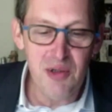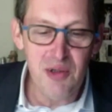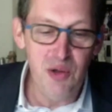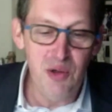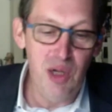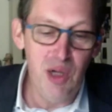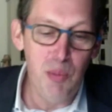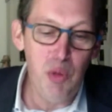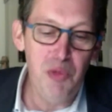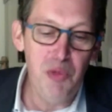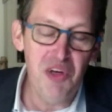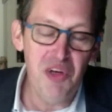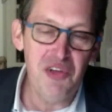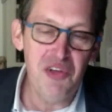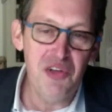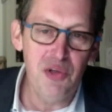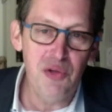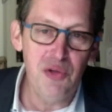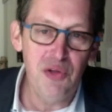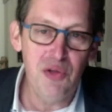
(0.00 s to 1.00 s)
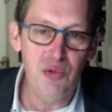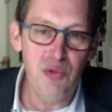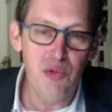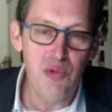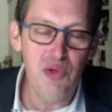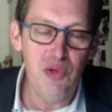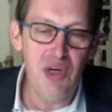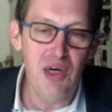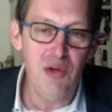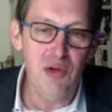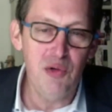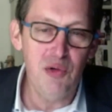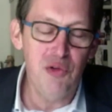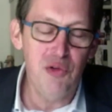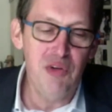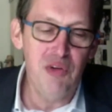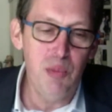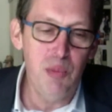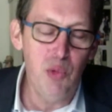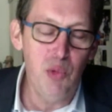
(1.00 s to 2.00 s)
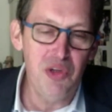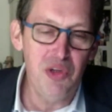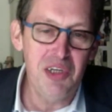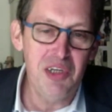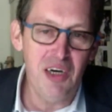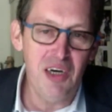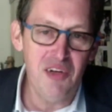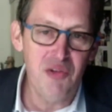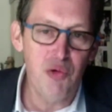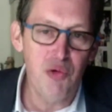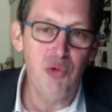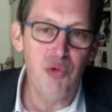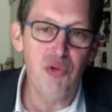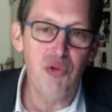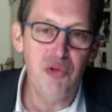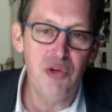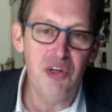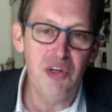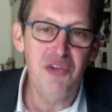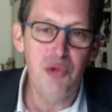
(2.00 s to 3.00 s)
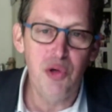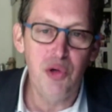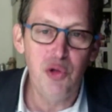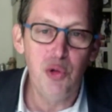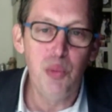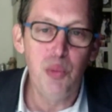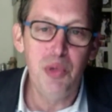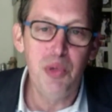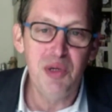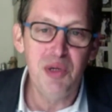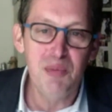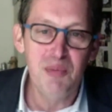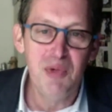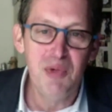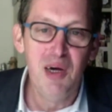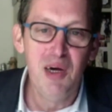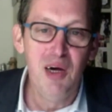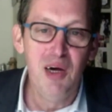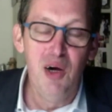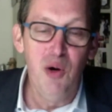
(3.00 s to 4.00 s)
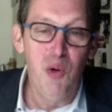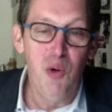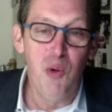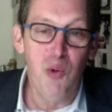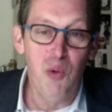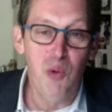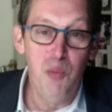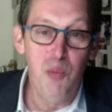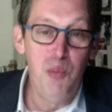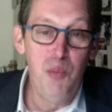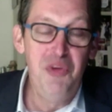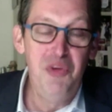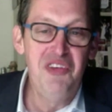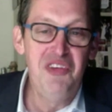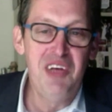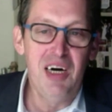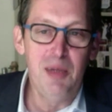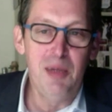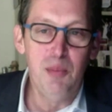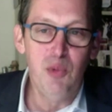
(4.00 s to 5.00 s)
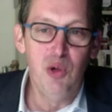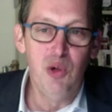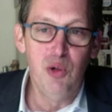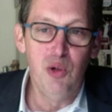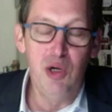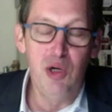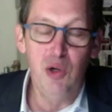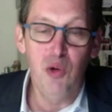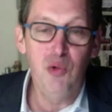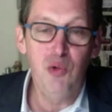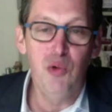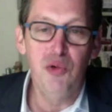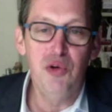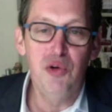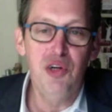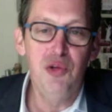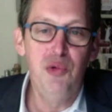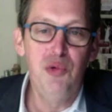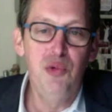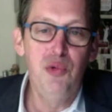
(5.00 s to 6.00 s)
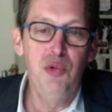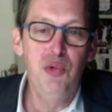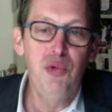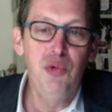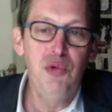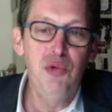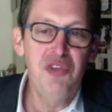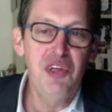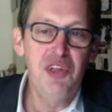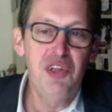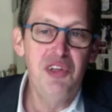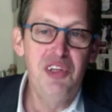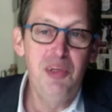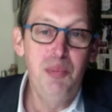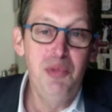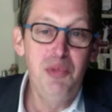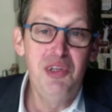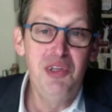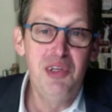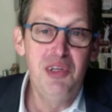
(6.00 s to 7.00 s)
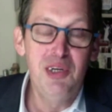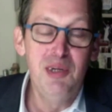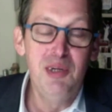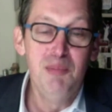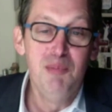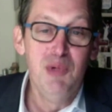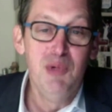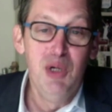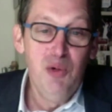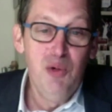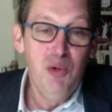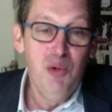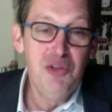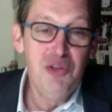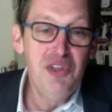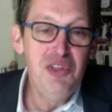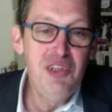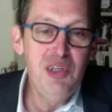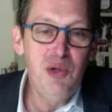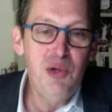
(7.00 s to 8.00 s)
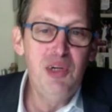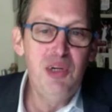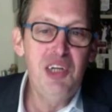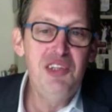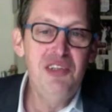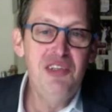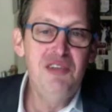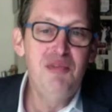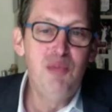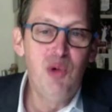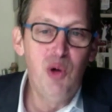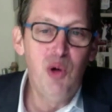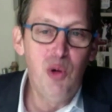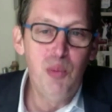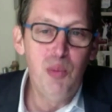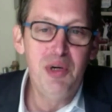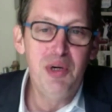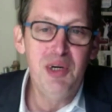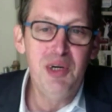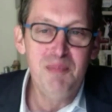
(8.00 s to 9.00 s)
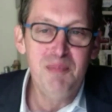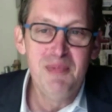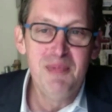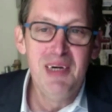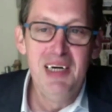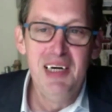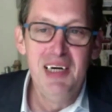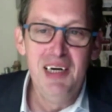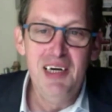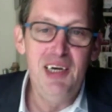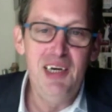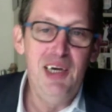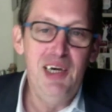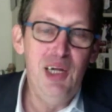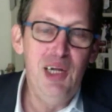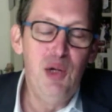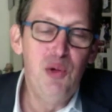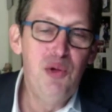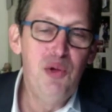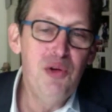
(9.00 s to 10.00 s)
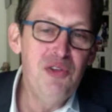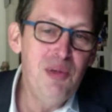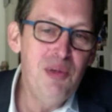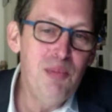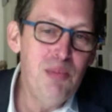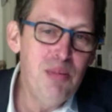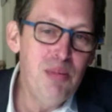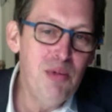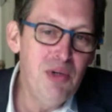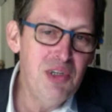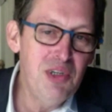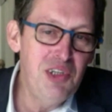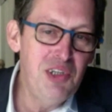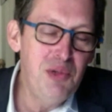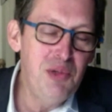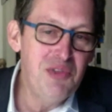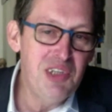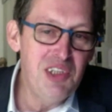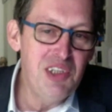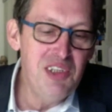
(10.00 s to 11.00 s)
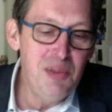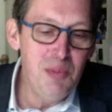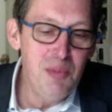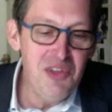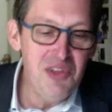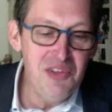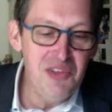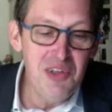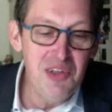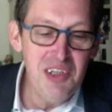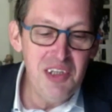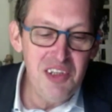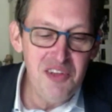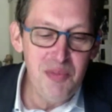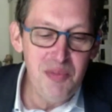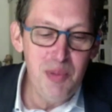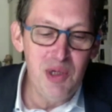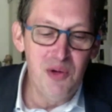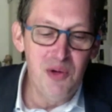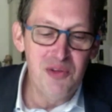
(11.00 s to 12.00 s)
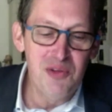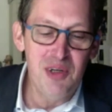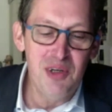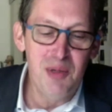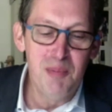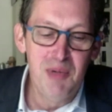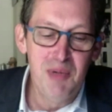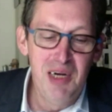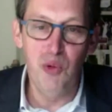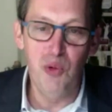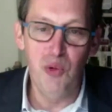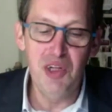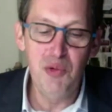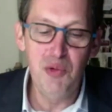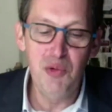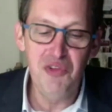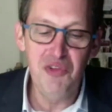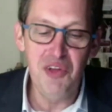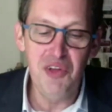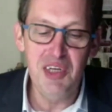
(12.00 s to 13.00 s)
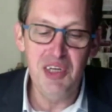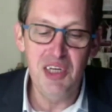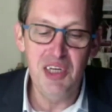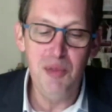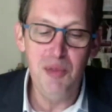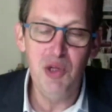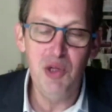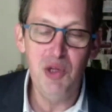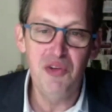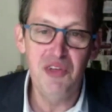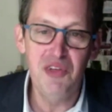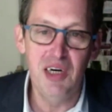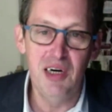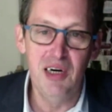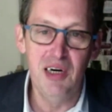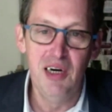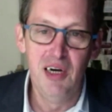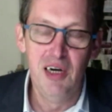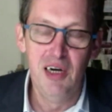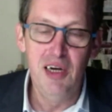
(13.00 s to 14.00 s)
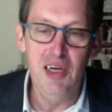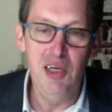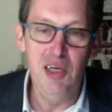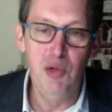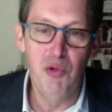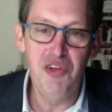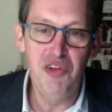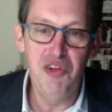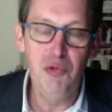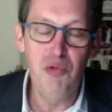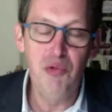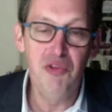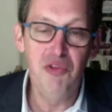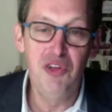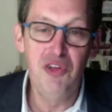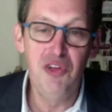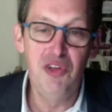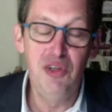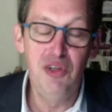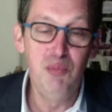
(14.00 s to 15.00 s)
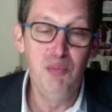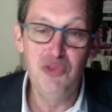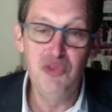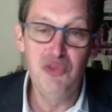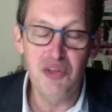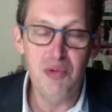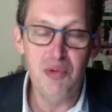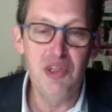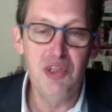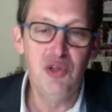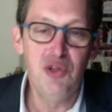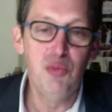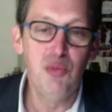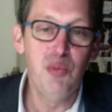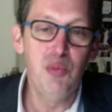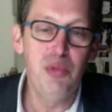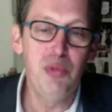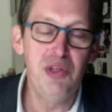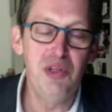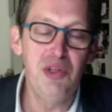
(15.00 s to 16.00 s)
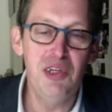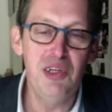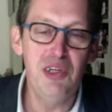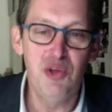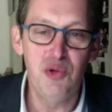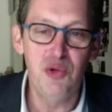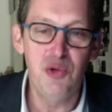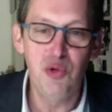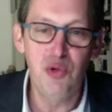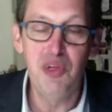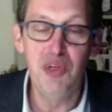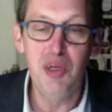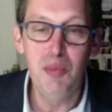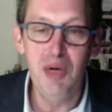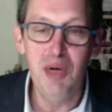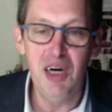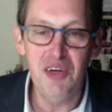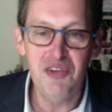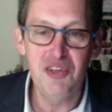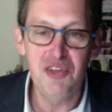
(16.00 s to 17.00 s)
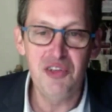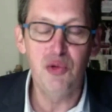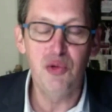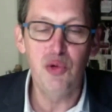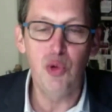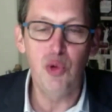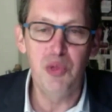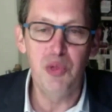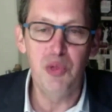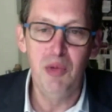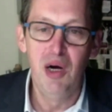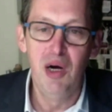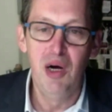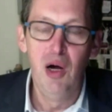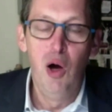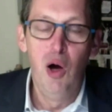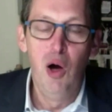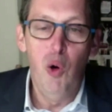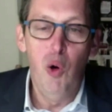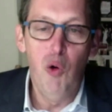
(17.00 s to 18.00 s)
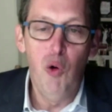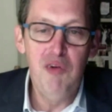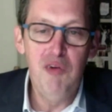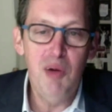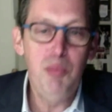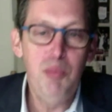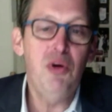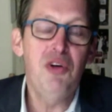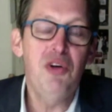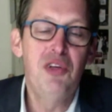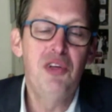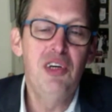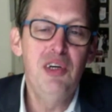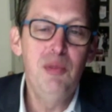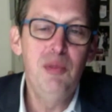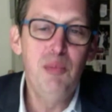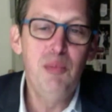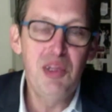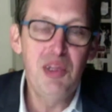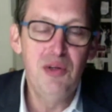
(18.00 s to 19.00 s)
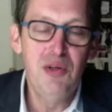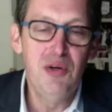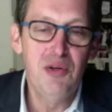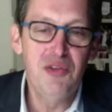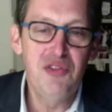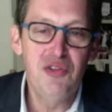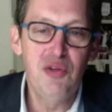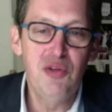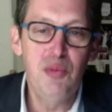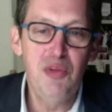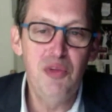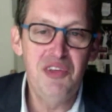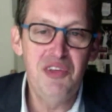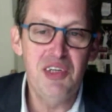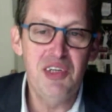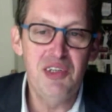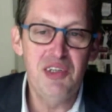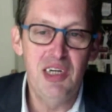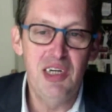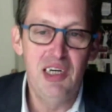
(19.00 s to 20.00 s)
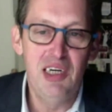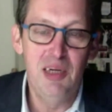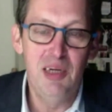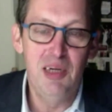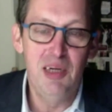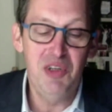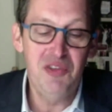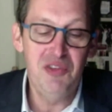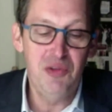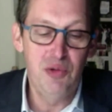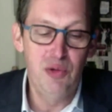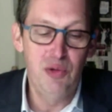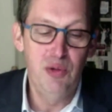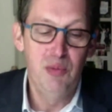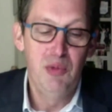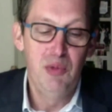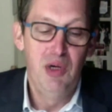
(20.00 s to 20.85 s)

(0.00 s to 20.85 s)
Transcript: la première, c'était vraiment des grâces de consolation et de paix. bizarrement, alors qu'on aurait dû tous être députés, on était relativement en paix. Et, et le deuxième point qui nous animait, c'était l'espérance. Hein. On a tous été animés de ça, et on s'est tous dit, que ce soit les gens de Montpellier, les gens du groupe Démarche, les gens du groupe Thème, on va porter maintenant ce message-là parce que